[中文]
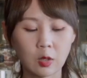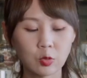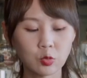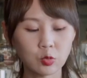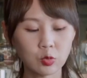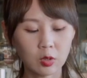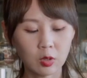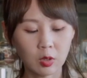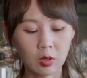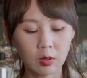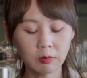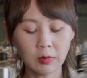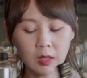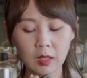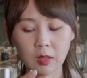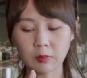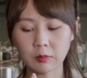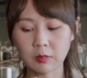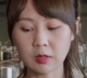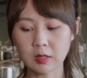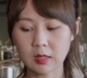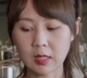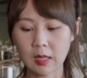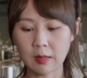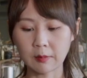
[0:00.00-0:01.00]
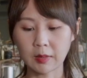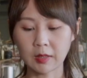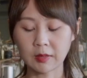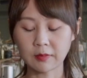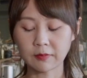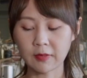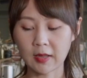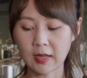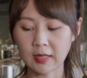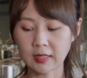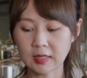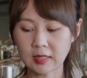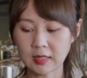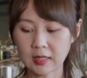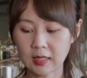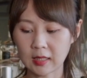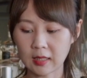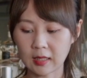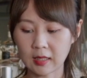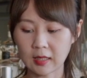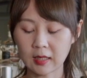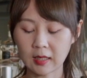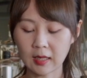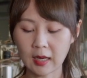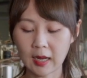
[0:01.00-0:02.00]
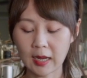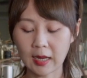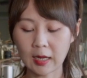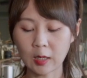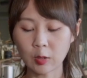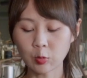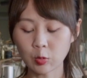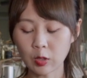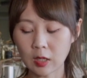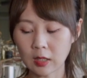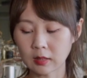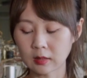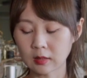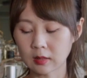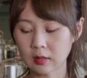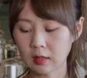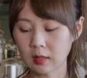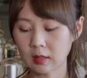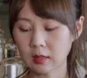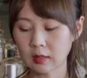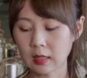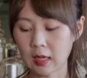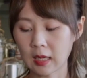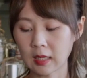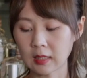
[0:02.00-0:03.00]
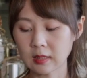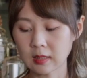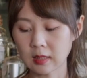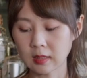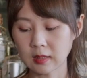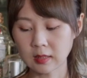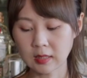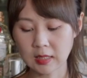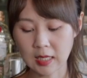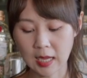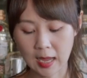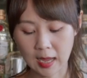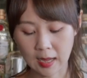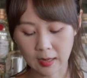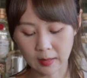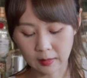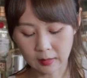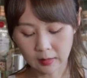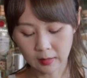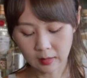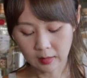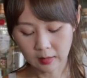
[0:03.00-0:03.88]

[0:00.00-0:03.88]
最后面，我们上面放一些黑软来增加